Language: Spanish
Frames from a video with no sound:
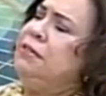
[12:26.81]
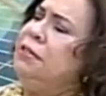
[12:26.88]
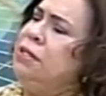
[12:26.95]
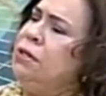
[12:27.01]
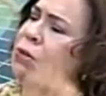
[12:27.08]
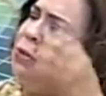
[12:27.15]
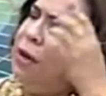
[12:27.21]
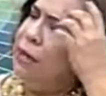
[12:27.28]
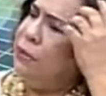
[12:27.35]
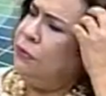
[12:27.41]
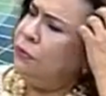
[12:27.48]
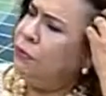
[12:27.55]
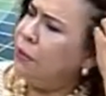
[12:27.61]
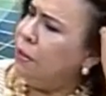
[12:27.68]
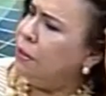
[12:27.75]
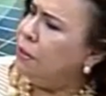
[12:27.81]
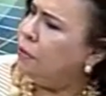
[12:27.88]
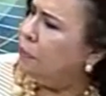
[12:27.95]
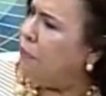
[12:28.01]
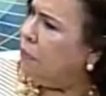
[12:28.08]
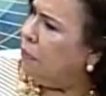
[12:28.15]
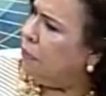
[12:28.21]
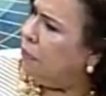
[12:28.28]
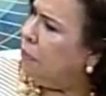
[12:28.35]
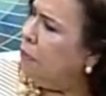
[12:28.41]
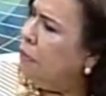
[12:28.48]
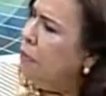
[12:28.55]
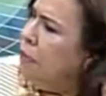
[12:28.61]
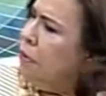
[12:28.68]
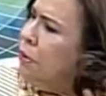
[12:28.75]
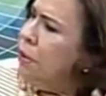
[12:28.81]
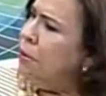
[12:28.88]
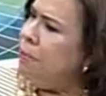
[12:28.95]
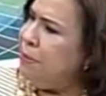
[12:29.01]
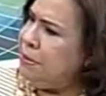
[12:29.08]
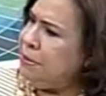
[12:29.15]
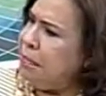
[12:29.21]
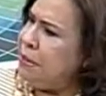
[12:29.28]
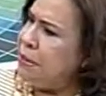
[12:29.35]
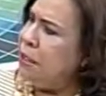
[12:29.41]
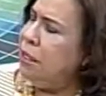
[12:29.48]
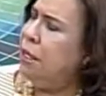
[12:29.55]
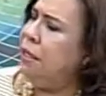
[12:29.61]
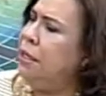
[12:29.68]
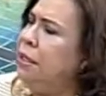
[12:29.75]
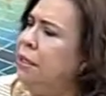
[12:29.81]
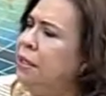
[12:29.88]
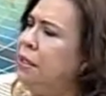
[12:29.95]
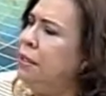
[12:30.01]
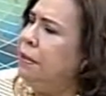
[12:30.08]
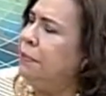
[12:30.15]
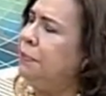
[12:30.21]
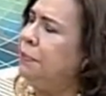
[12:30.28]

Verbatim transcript: ¿Cinco años? ¿Seis? Que empezaste en la carrera.